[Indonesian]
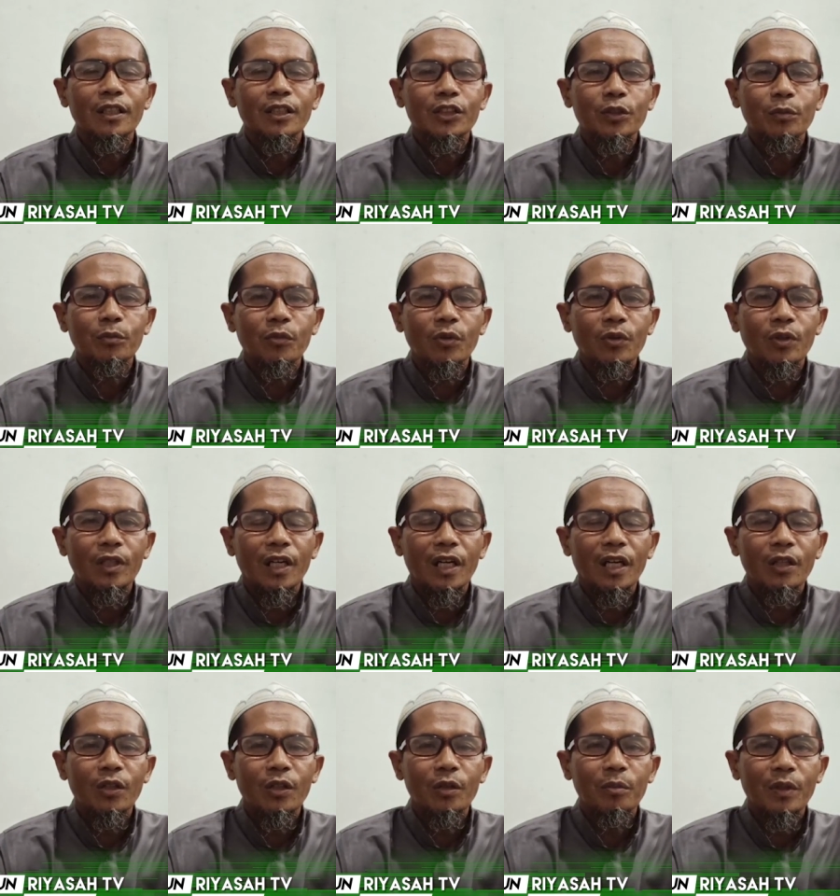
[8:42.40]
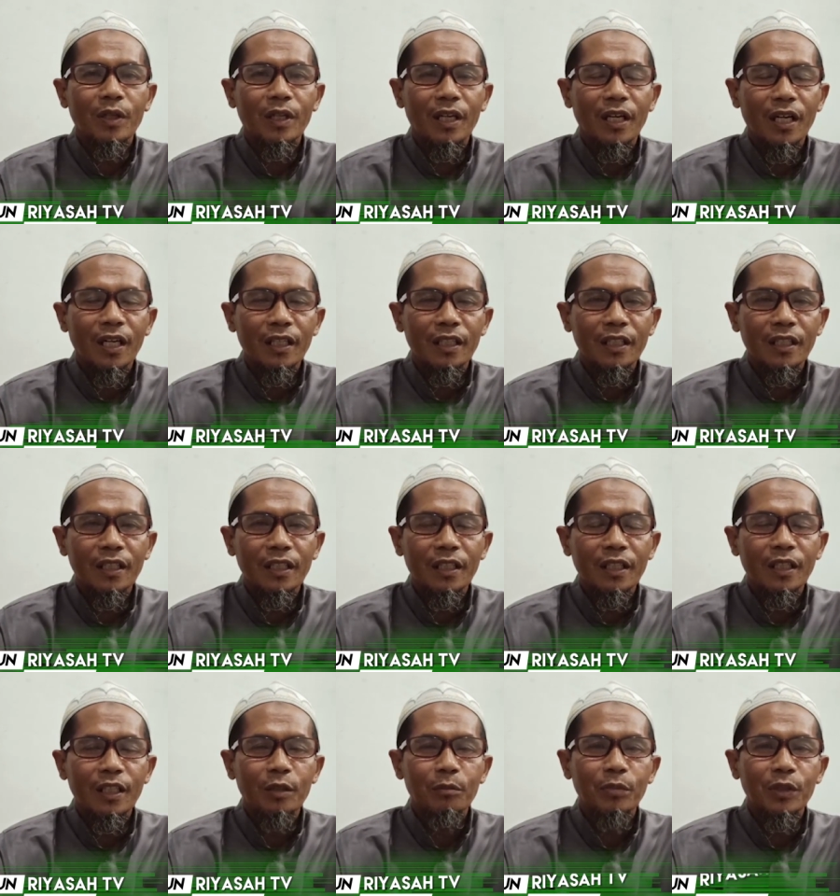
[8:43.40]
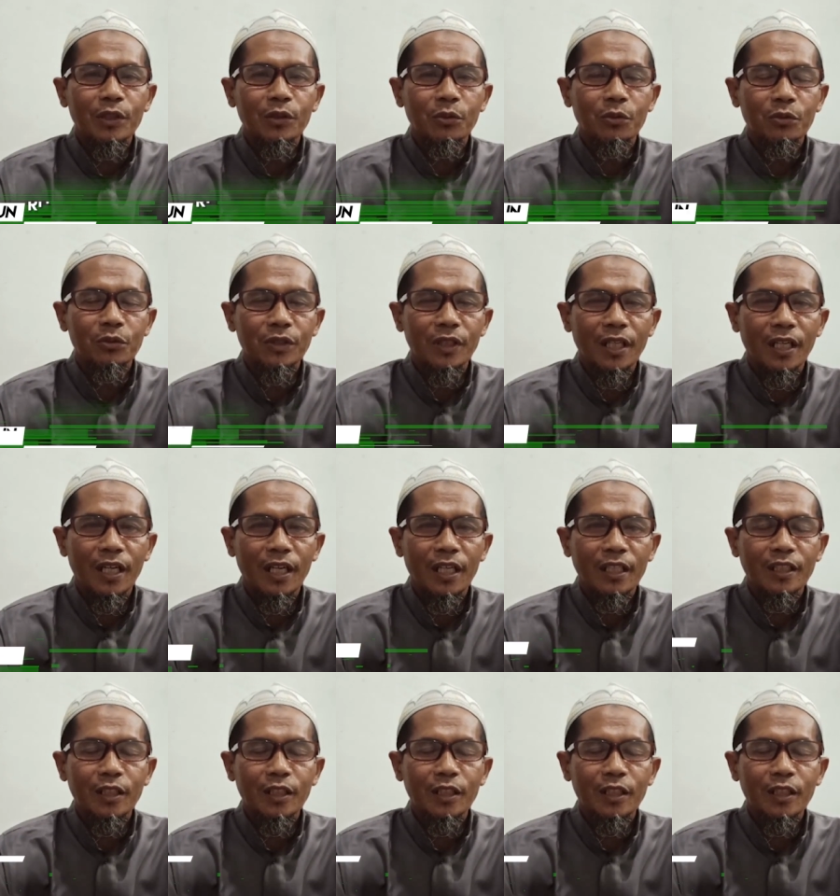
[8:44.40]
Semoga Allah berkahi, lebih sukses,